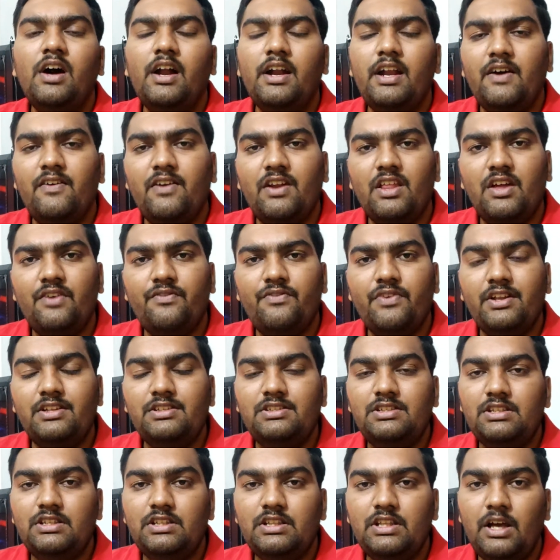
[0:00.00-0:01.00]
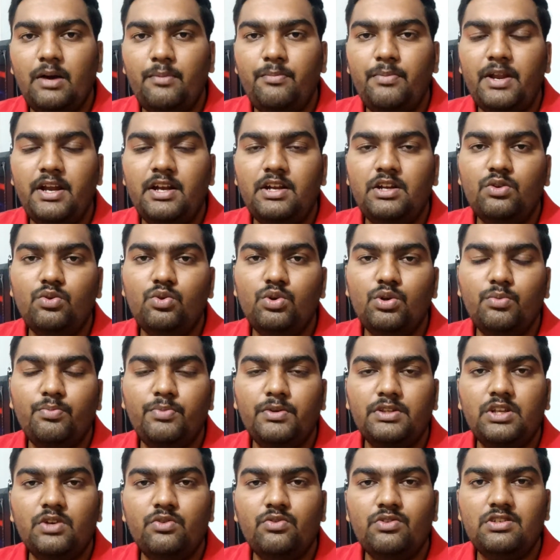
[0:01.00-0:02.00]
அண்ட் அவ்வளோதான் ஃப்ரெண்ட்ஸ் இந்த அப்டேட்
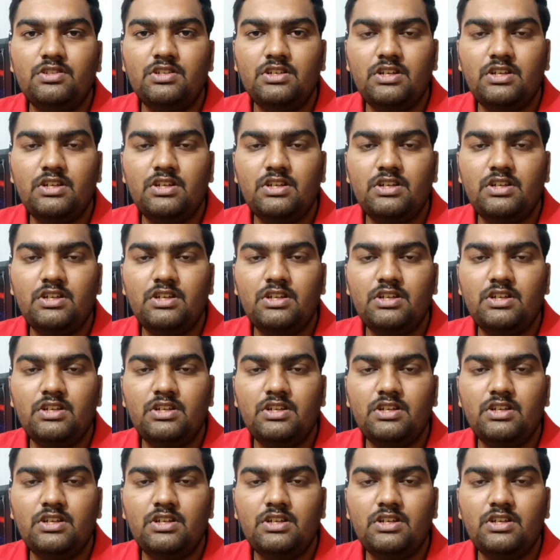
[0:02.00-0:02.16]
யூடியூப் பற்ற ஒரு